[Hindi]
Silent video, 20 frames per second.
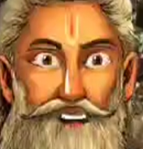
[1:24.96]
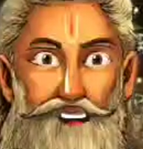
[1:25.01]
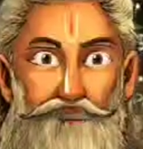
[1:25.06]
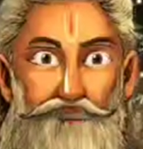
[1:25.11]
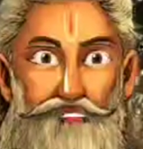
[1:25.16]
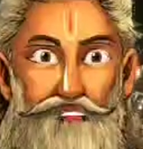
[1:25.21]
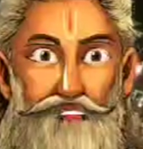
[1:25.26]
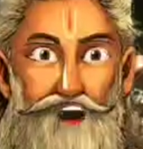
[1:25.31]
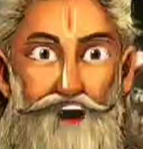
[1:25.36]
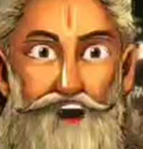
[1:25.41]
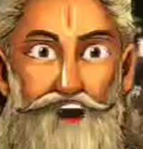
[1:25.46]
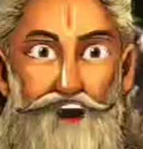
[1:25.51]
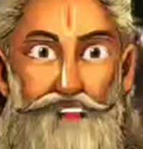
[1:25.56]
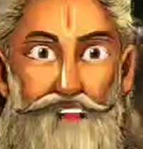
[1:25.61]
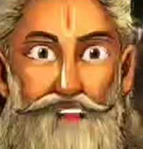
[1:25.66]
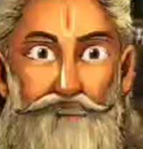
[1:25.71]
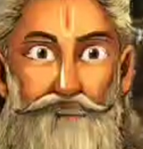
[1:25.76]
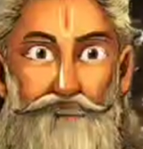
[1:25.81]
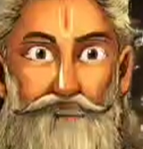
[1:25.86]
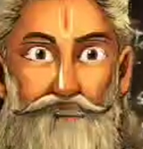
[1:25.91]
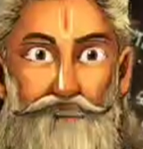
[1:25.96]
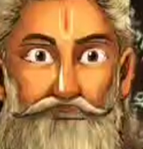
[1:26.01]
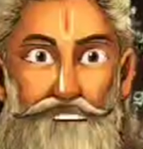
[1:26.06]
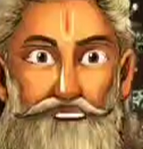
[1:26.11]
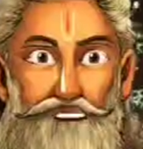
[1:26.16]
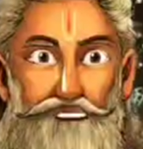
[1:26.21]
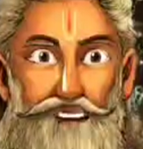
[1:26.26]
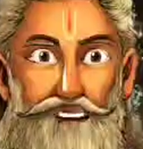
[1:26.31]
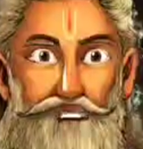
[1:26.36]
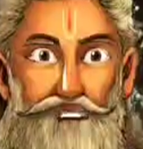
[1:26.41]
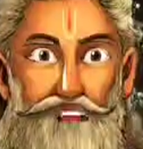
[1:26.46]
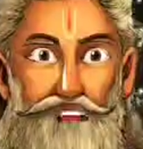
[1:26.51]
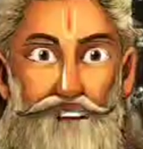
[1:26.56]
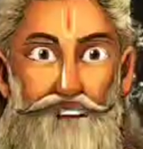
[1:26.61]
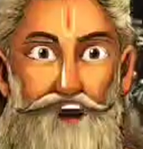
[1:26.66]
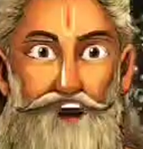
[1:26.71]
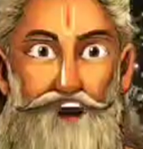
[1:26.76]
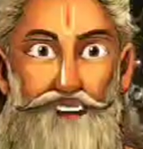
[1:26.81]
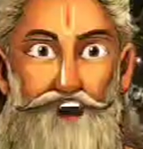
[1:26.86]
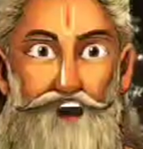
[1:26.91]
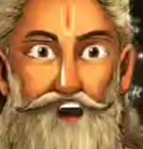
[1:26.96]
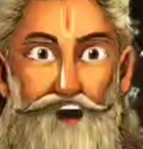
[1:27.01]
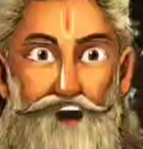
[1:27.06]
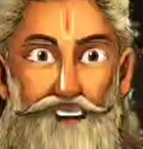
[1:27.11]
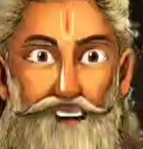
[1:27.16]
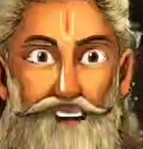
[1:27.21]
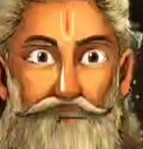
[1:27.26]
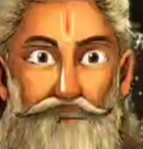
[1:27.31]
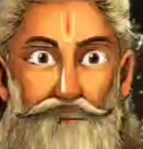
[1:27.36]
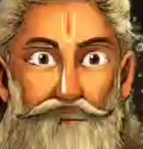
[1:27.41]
नंबर एक तवा और कढ़ाई राहु